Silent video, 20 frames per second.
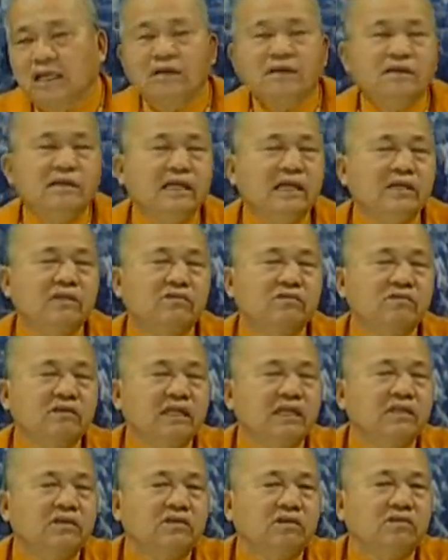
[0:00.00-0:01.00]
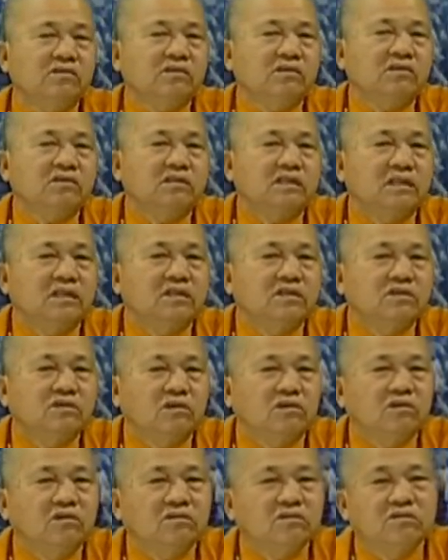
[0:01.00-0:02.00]
然后列祖列宗的心
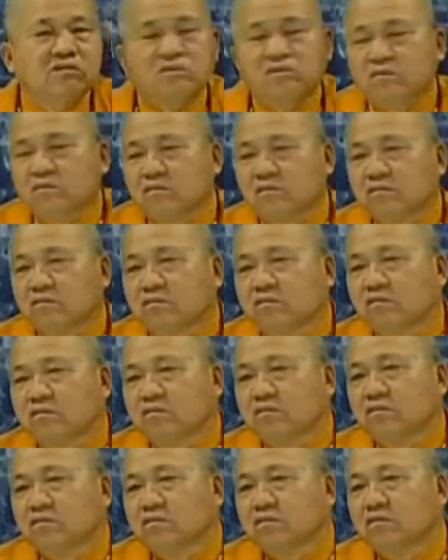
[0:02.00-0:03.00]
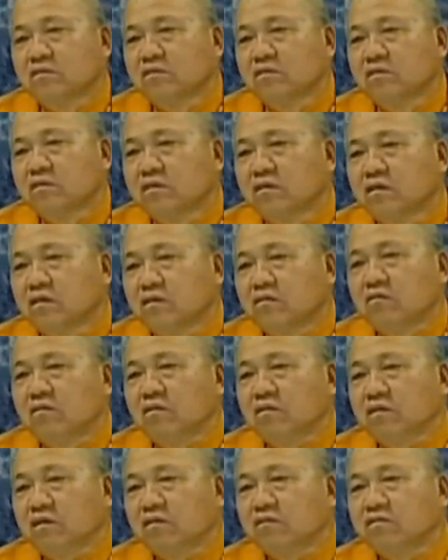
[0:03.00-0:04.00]
中有
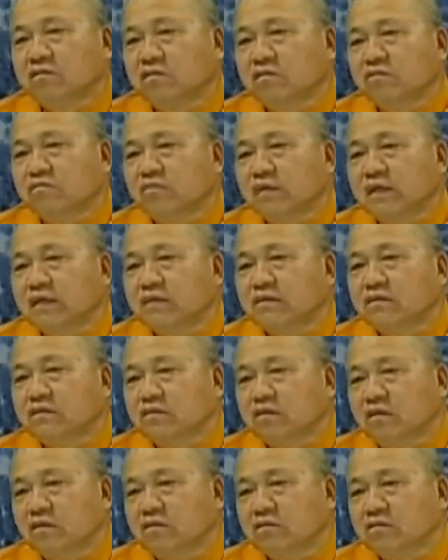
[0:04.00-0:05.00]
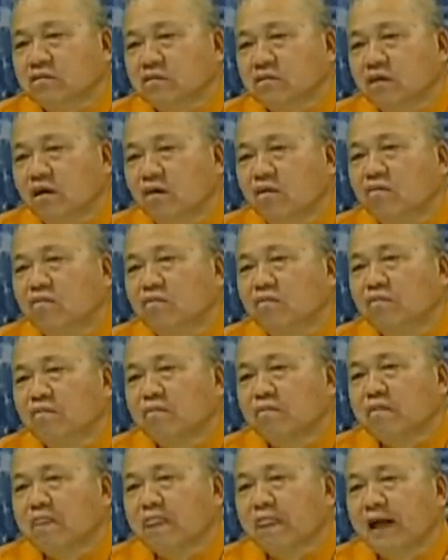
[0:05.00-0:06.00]
了这个智慧之后之后，
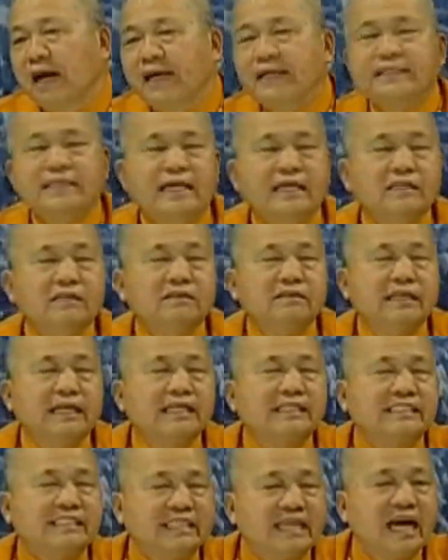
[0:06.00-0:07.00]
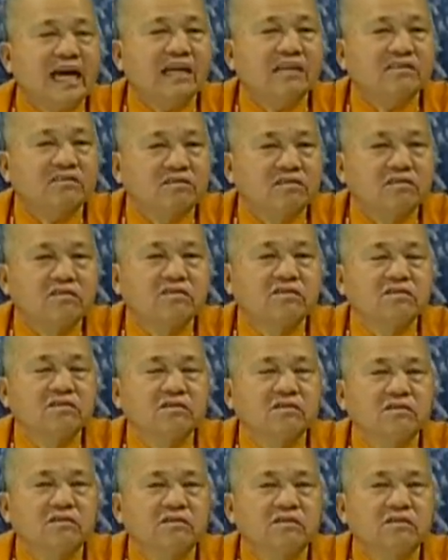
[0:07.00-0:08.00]
啊，然后再加
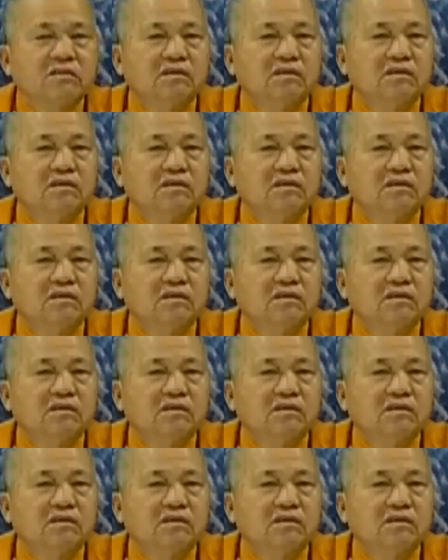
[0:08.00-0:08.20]
持，